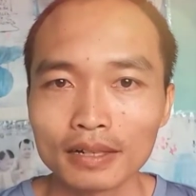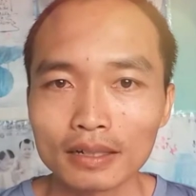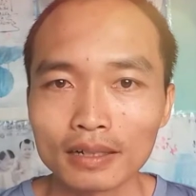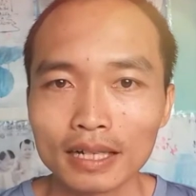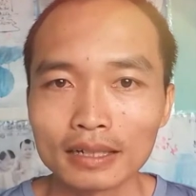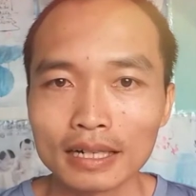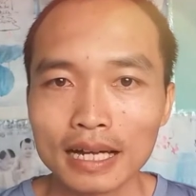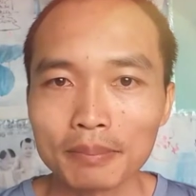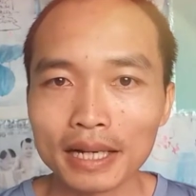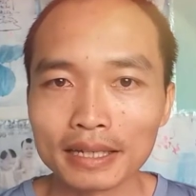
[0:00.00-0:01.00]
Và có lần
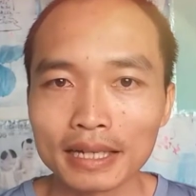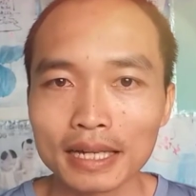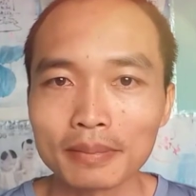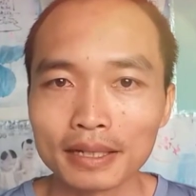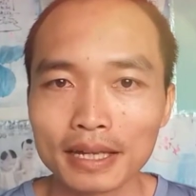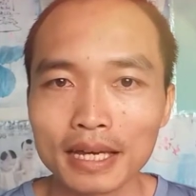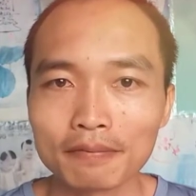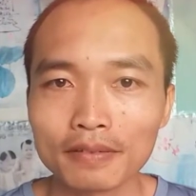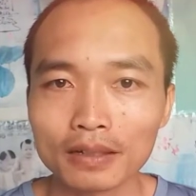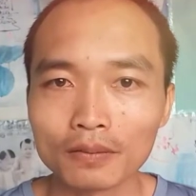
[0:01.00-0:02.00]
là bảy ngày, bảy
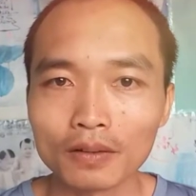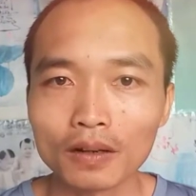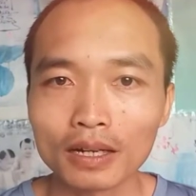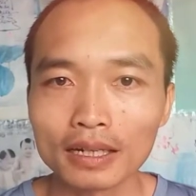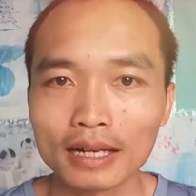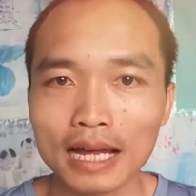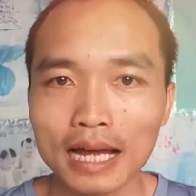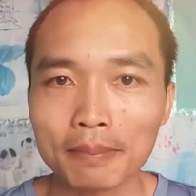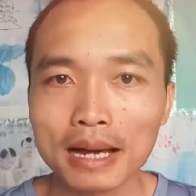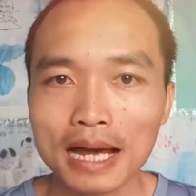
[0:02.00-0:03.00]
đêm, và cũng có lần
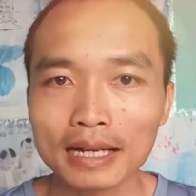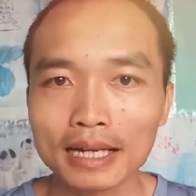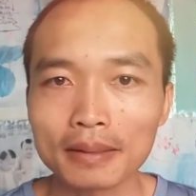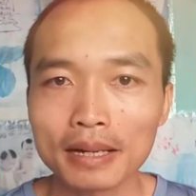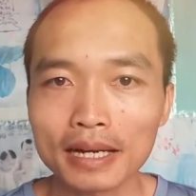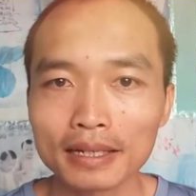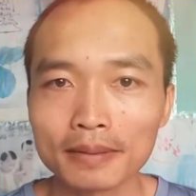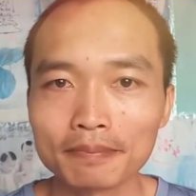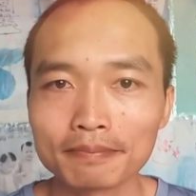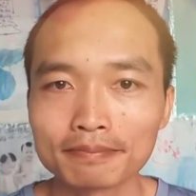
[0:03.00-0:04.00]
là ba ngày, ba
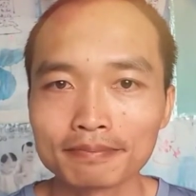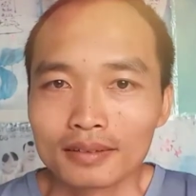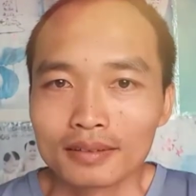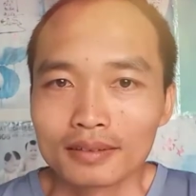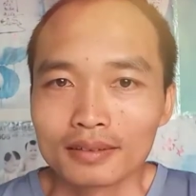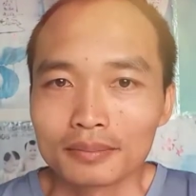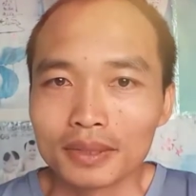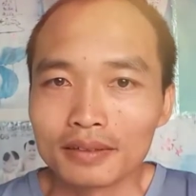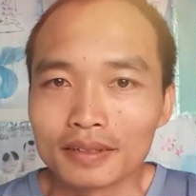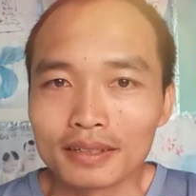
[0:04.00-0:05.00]
đêm.
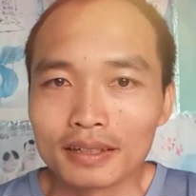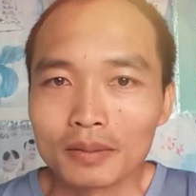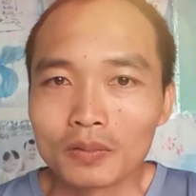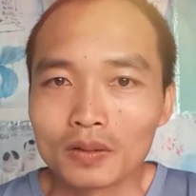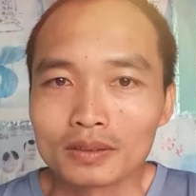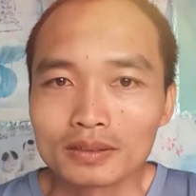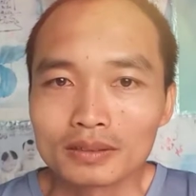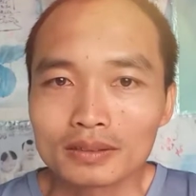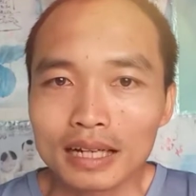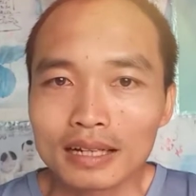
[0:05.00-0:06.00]
Bởi vì nếu
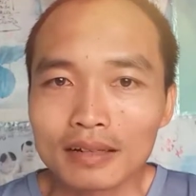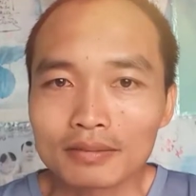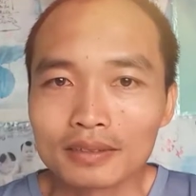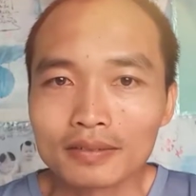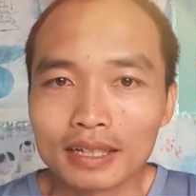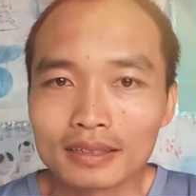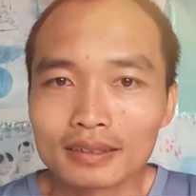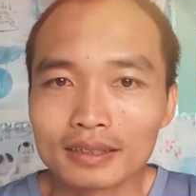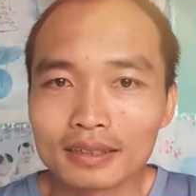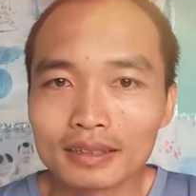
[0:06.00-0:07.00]
muốn thanh lọc như
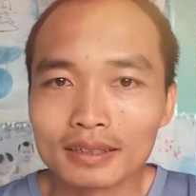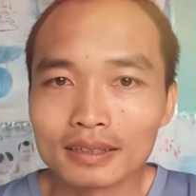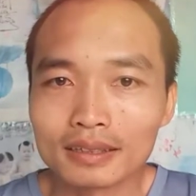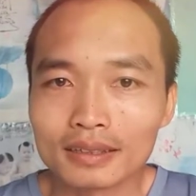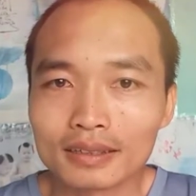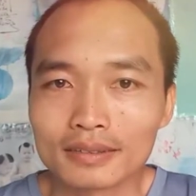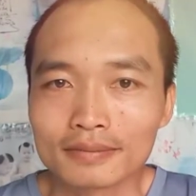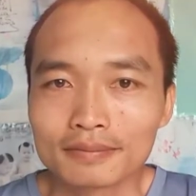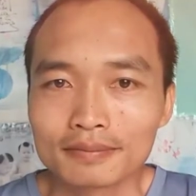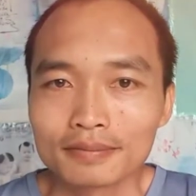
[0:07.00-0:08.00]
vậy thì
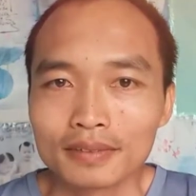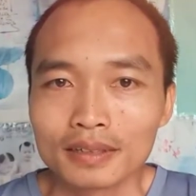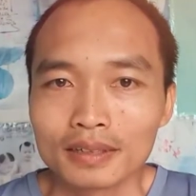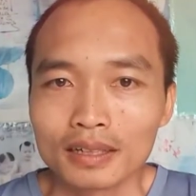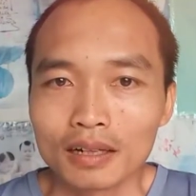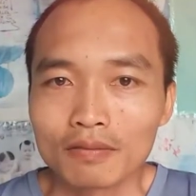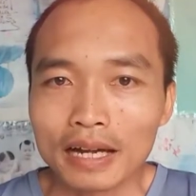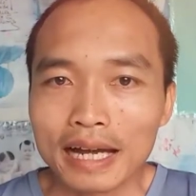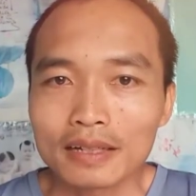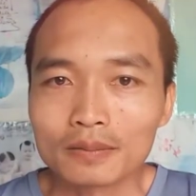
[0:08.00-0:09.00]
không
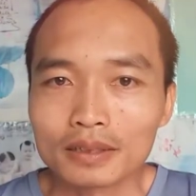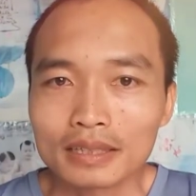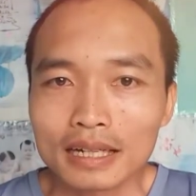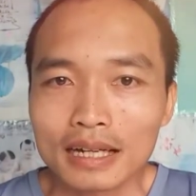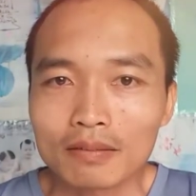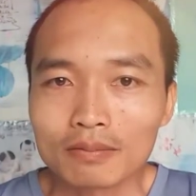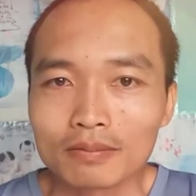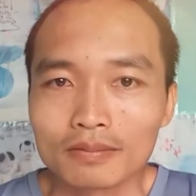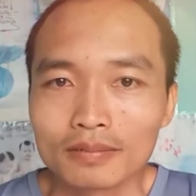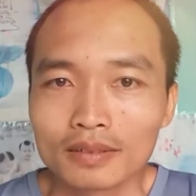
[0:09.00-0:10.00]
phải ai cũng được thanh
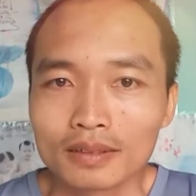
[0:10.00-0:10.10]
lọc.